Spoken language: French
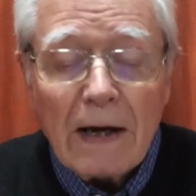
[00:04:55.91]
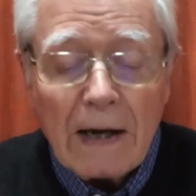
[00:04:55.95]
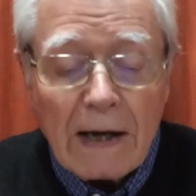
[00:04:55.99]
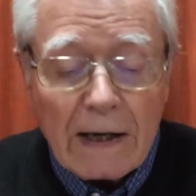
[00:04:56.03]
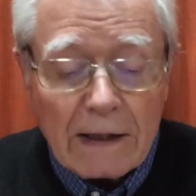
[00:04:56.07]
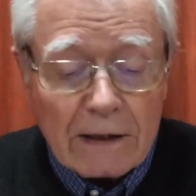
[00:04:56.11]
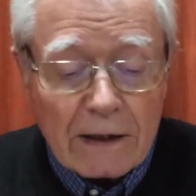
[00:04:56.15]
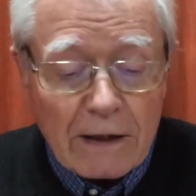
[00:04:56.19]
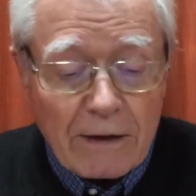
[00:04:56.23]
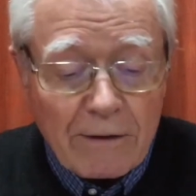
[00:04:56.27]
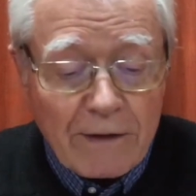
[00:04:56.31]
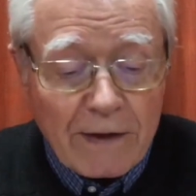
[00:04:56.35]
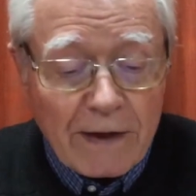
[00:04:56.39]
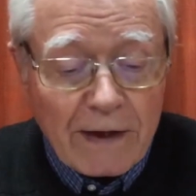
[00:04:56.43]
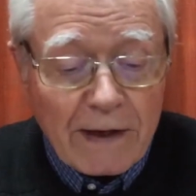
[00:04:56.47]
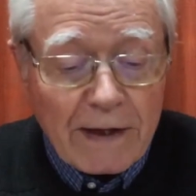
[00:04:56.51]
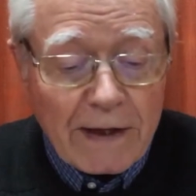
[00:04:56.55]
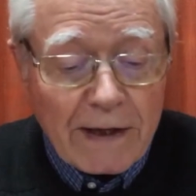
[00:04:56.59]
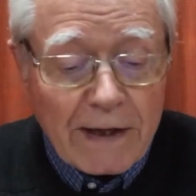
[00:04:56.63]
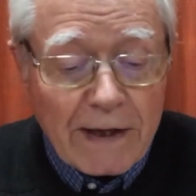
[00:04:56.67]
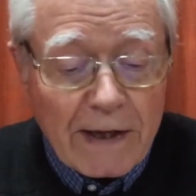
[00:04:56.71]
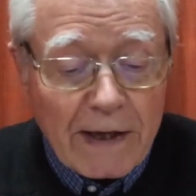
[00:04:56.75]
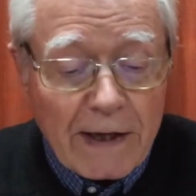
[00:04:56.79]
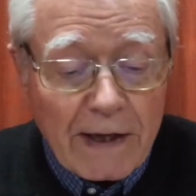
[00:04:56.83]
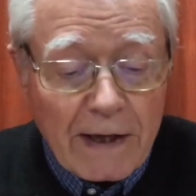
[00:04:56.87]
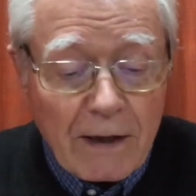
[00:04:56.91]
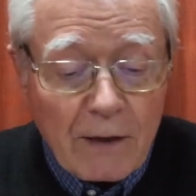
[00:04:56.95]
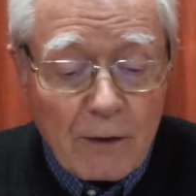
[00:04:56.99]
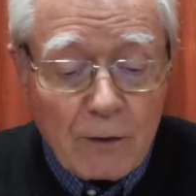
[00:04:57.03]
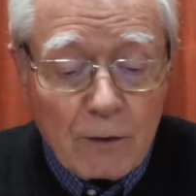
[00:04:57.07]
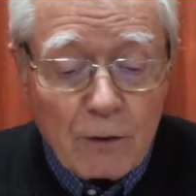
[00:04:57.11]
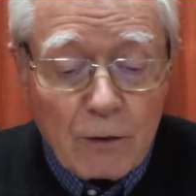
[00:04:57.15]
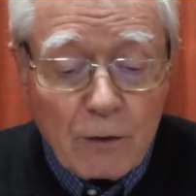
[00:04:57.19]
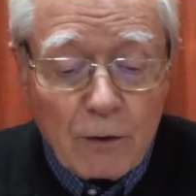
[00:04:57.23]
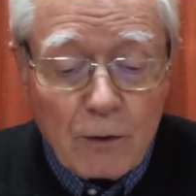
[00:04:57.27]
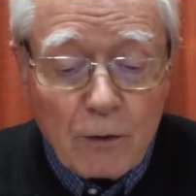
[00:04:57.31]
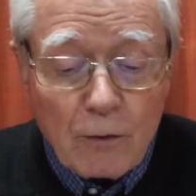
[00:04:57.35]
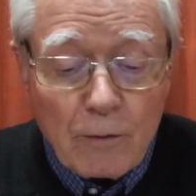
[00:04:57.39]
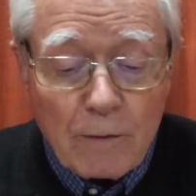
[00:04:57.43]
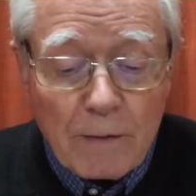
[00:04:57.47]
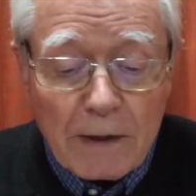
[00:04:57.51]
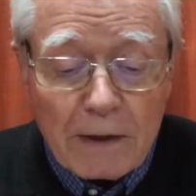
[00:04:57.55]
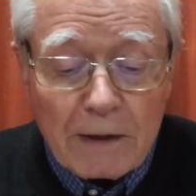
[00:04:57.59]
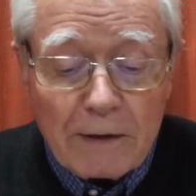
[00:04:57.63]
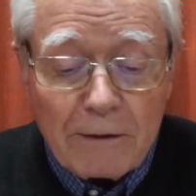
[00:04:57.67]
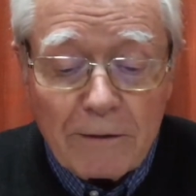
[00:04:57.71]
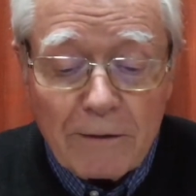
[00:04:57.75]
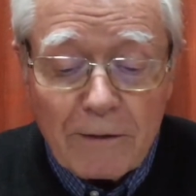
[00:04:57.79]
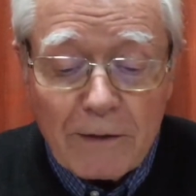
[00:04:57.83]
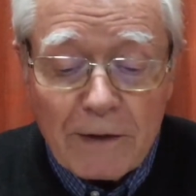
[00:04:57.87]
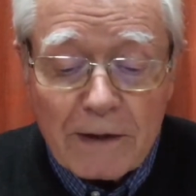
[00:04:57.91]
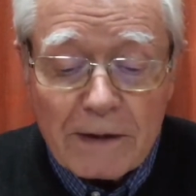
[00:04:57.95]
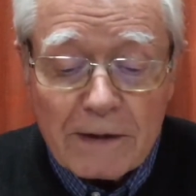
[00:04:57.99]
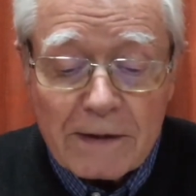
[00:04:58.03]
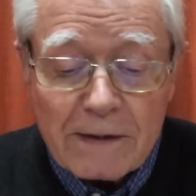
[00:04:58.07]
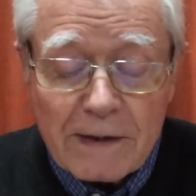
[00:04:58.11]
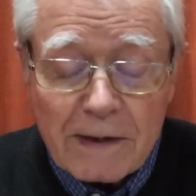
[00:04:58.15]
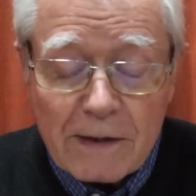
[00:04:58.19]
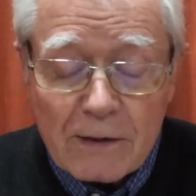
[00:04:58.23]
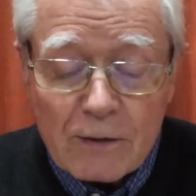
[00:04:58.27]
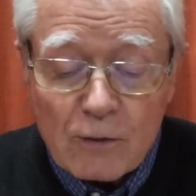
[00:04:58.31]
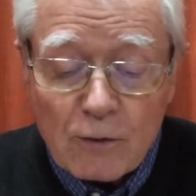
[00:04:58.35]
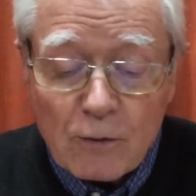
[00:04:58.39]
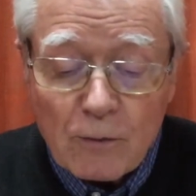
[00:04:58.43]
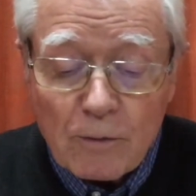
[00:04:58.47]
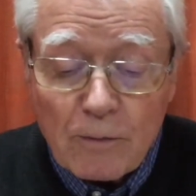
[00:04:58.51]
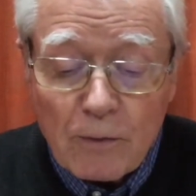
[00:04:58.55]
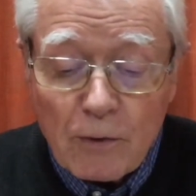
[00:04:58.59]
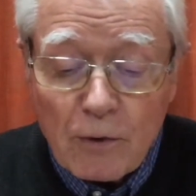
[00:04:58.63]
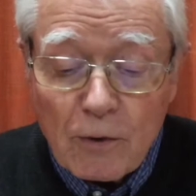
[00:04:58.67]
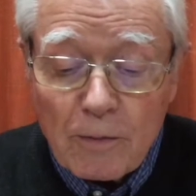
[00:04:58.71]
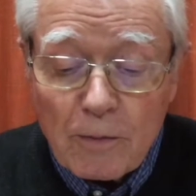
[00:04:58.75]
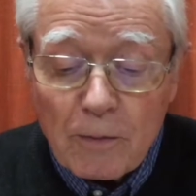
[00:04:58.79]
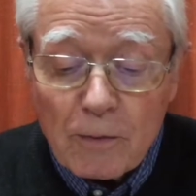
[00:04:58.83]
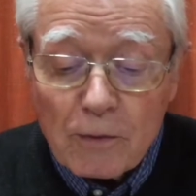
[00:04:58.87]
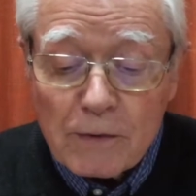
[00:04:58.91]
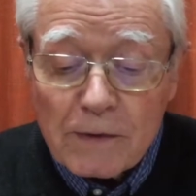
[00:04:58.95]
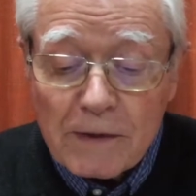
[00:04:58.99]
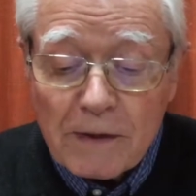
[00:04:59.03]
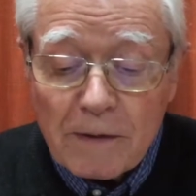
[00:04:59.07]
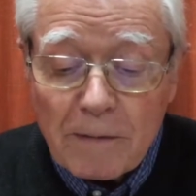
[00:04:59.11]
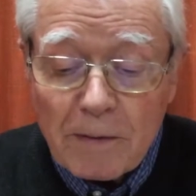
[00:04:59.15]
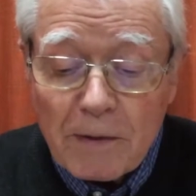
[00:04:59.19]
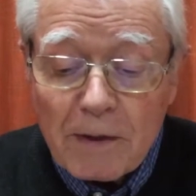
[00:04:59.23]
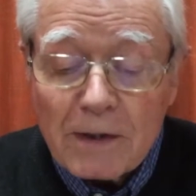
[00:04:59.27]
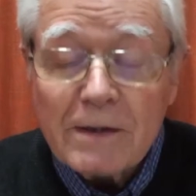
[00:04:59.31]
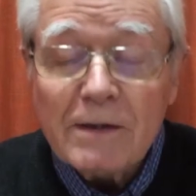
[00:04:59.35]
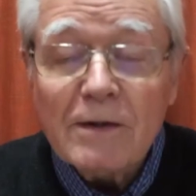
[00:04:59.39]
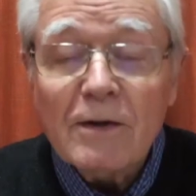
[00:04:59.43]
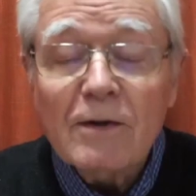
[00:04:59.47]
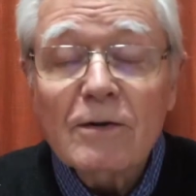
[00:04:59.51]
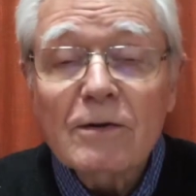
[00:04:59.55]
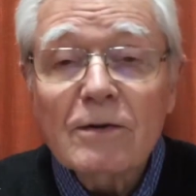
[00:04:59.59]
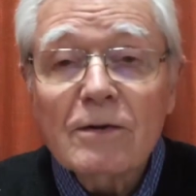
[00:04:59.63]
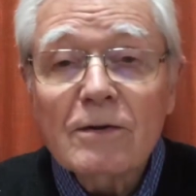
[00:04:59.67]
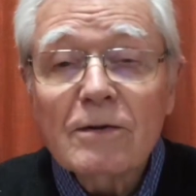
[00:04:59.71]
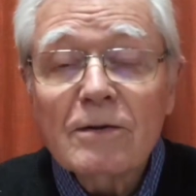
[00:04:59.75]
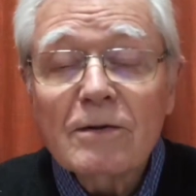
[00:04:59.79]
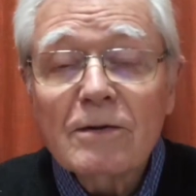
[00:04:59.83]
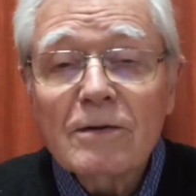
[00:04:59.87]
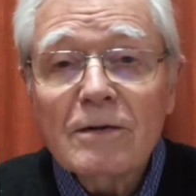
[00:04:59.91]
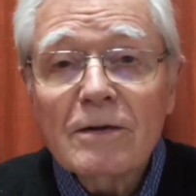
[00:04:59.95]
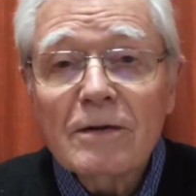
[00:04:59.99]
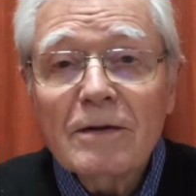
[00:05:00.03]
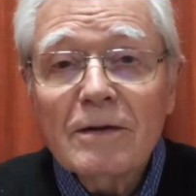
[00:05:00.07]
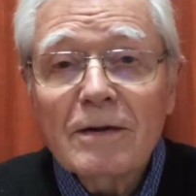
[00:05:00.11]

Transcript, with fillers: à travers lesquels Dieu manifeste à son peuple sa présence.